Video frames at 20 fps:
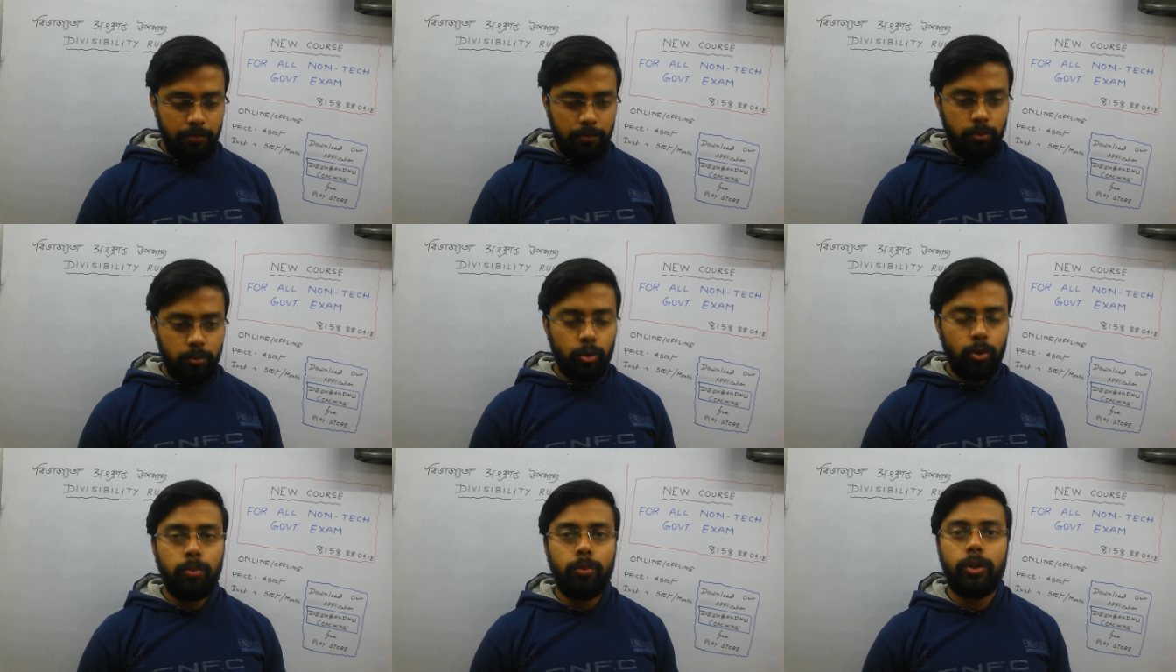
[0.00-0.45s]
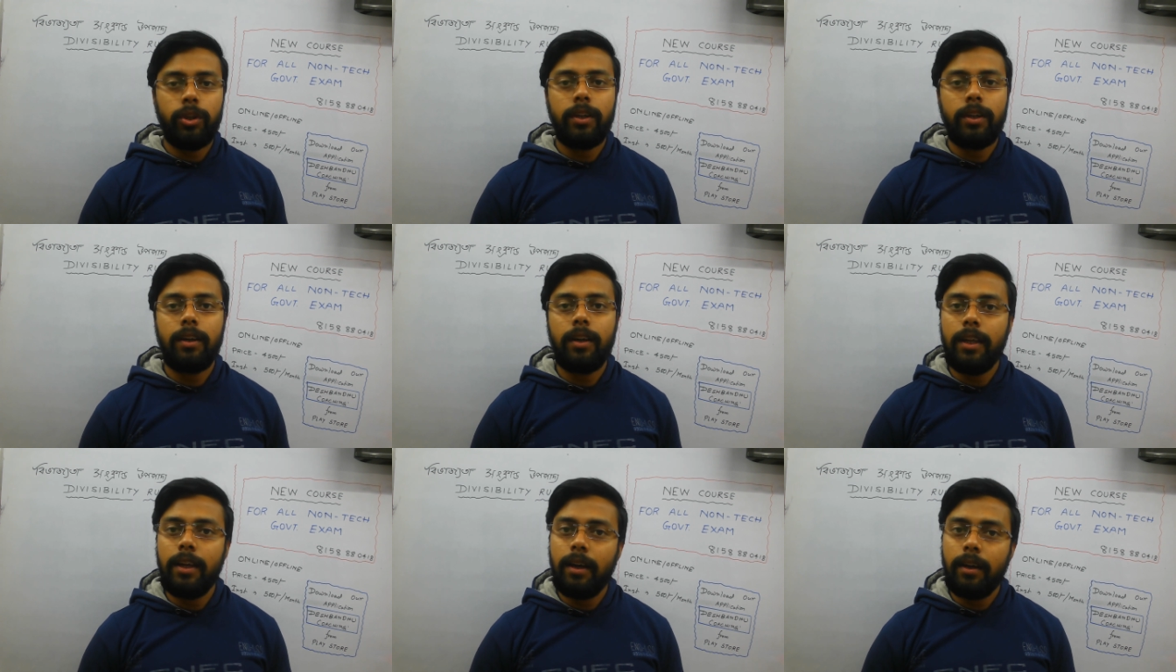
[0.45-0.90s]
পুরোপুরি
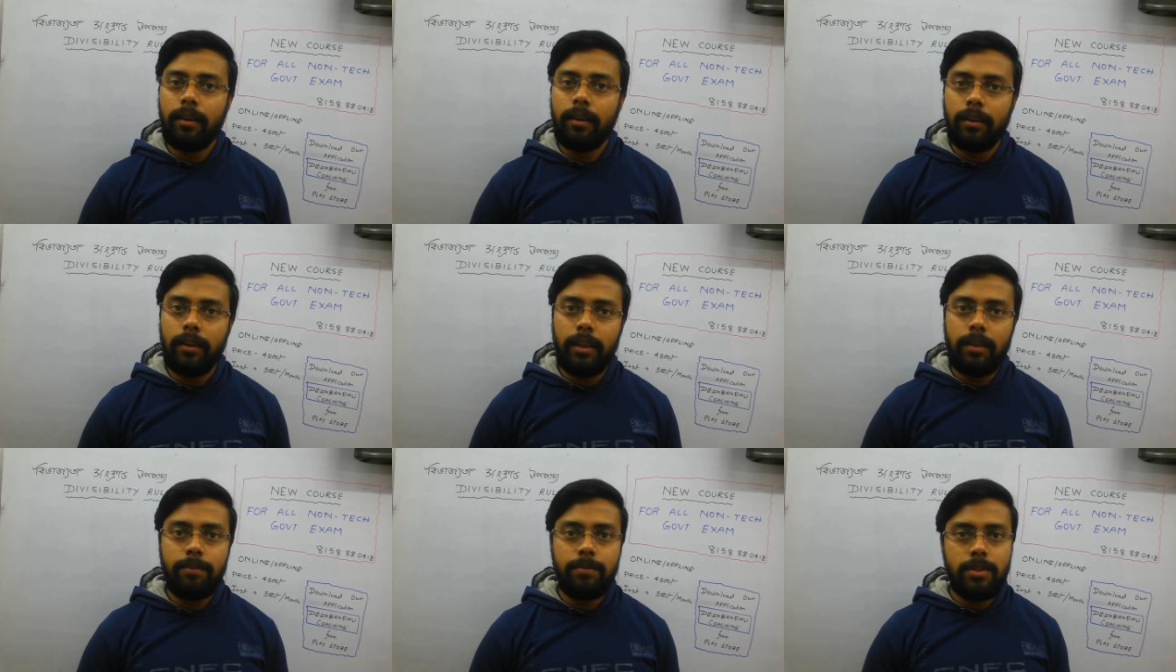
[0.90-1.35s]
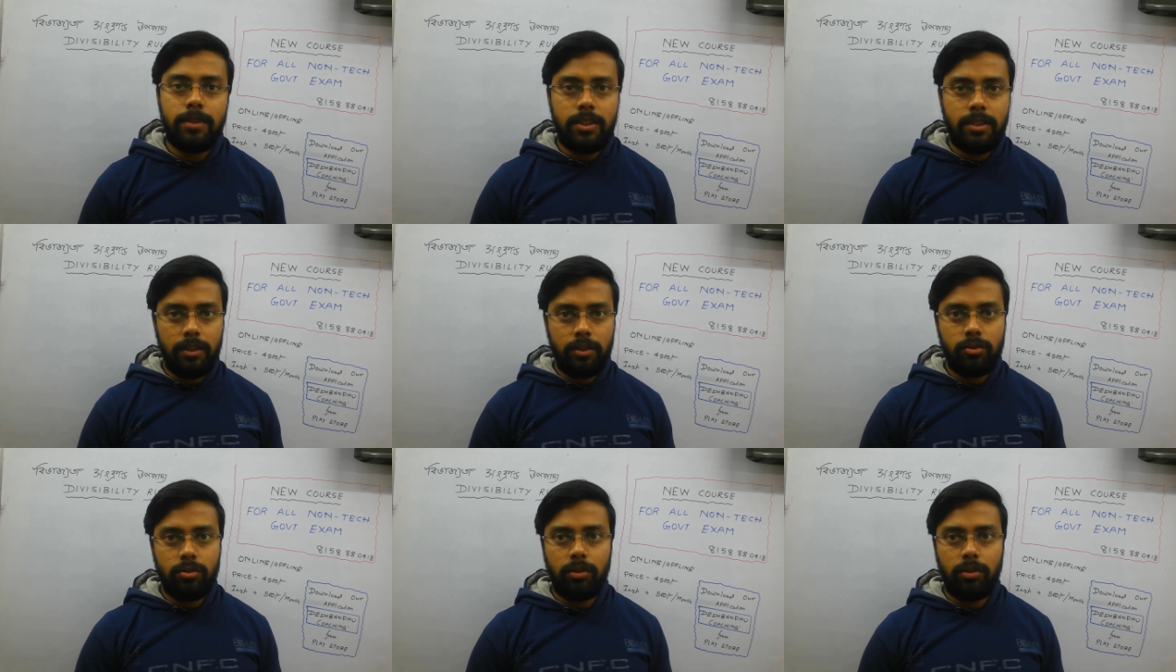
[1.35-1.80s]
ক্লিয়ারলি
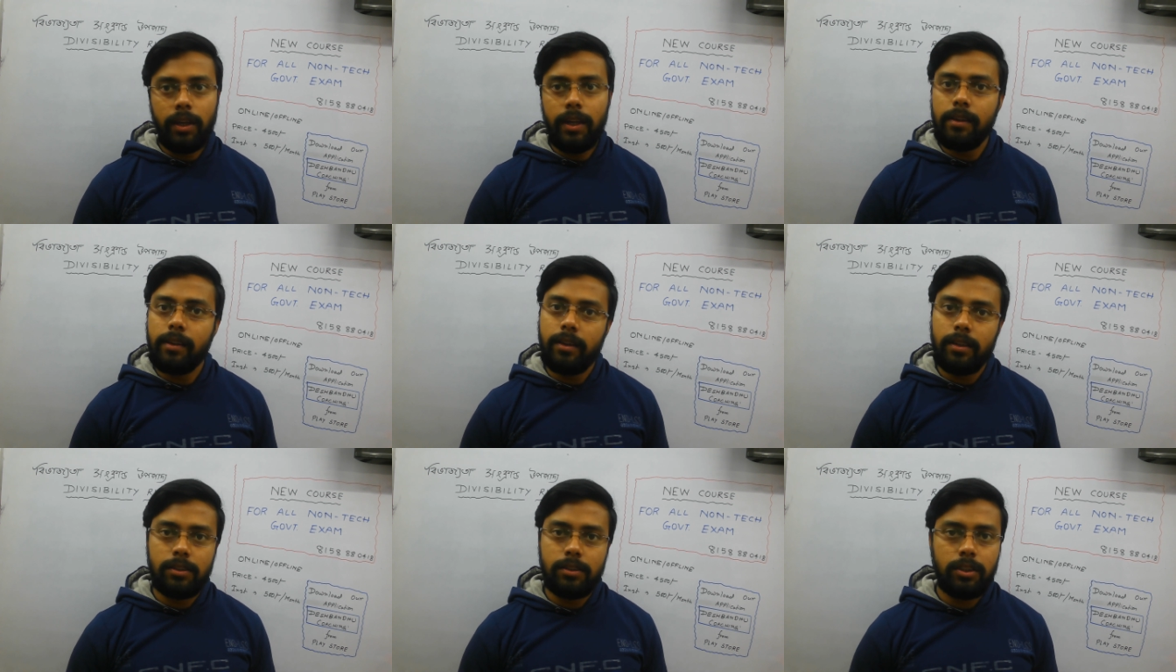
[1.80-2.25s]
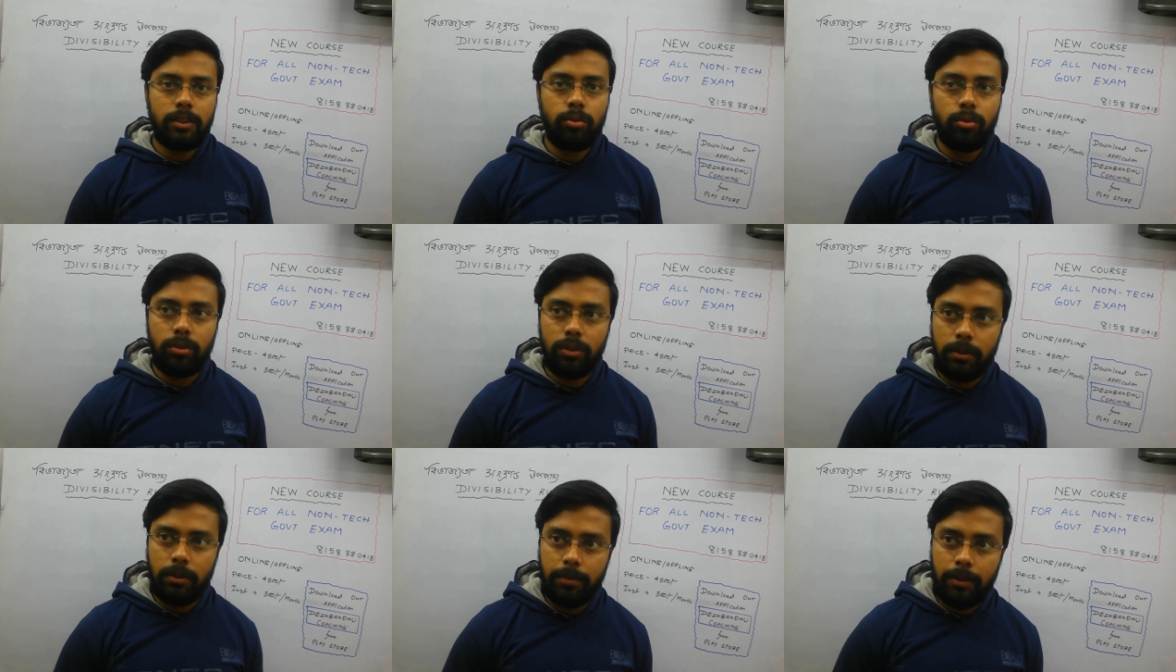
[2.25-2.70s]
টিচারের সঙ্গে ইন্টারাকশান
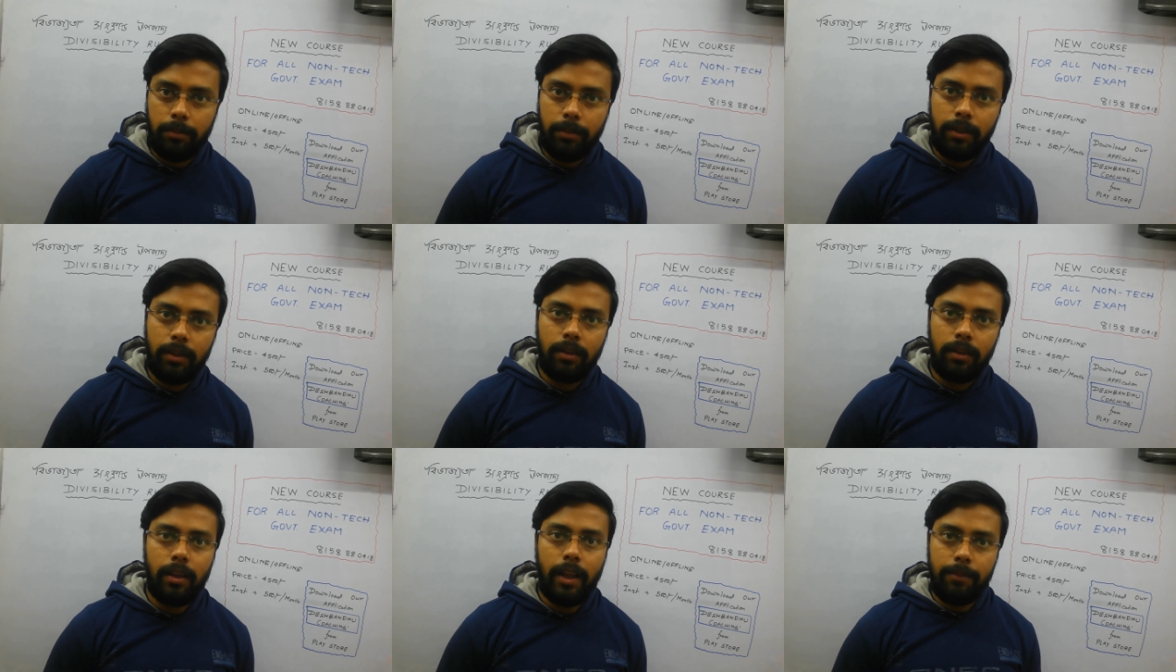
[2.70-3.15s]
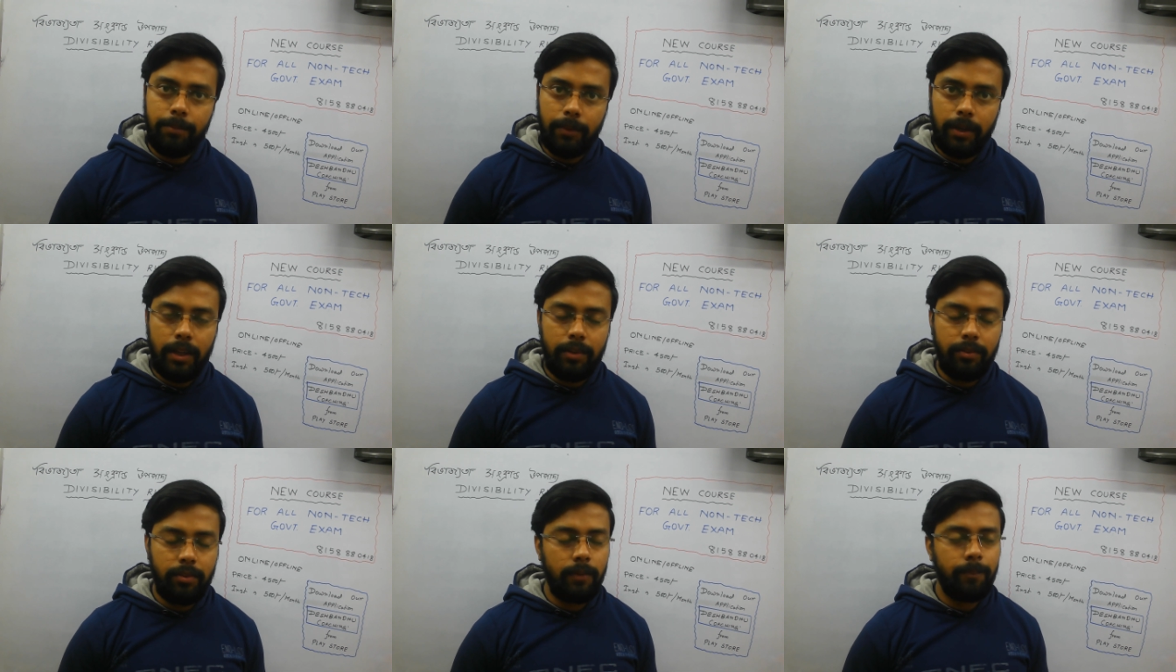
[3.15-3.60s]
করতে পারবে লাইভ
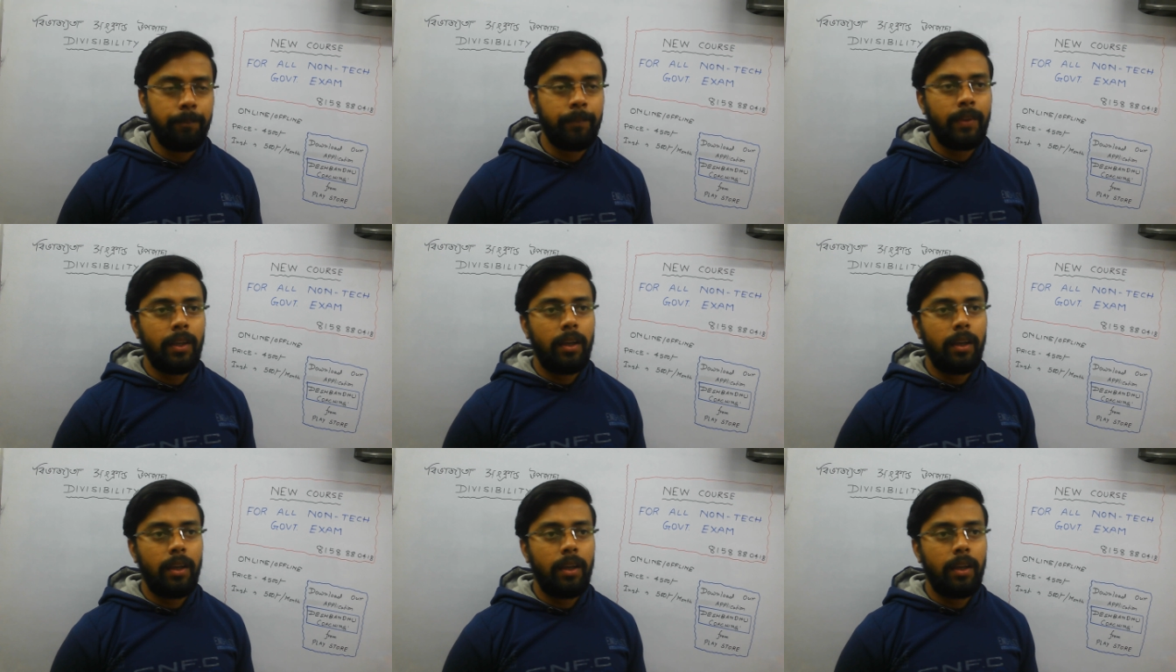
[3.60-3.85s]
ক্লাসে